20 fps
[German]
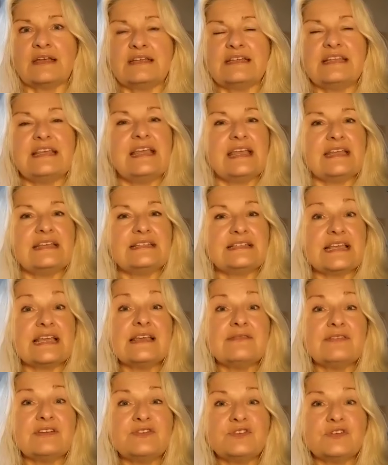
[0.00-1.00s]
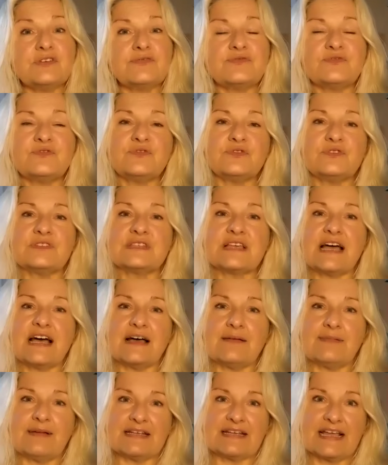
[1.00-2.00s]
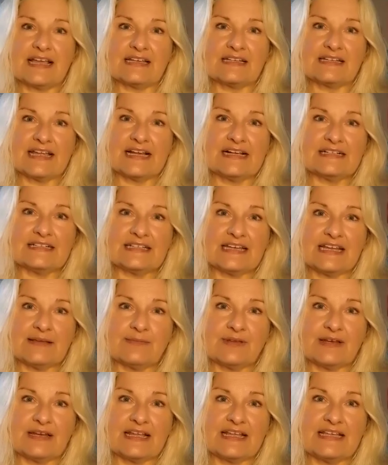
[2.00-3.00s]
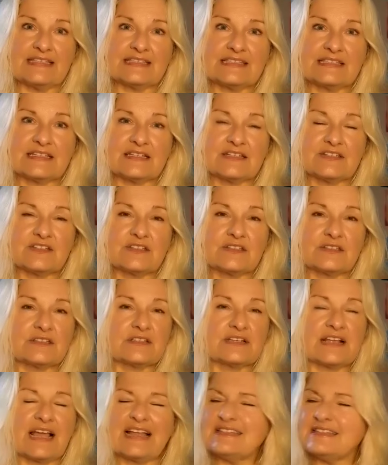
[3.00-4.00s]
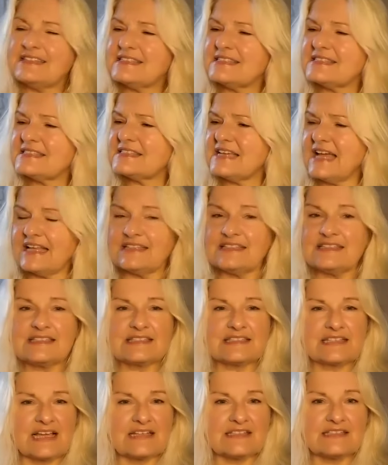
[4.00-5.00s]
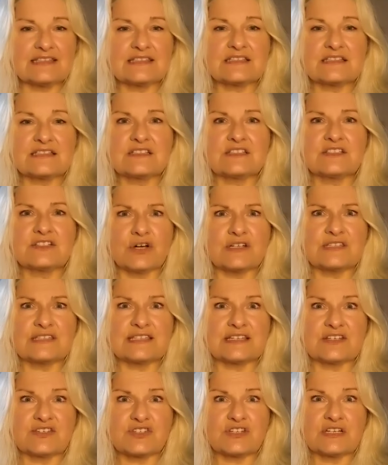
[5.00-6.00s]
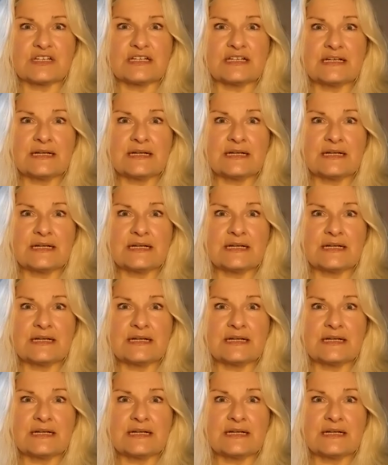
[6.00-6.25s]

Die Idee, wir dürften für unsere Arbeit kein Geld nehmen, ist ganz, ganz, ganz toxisch.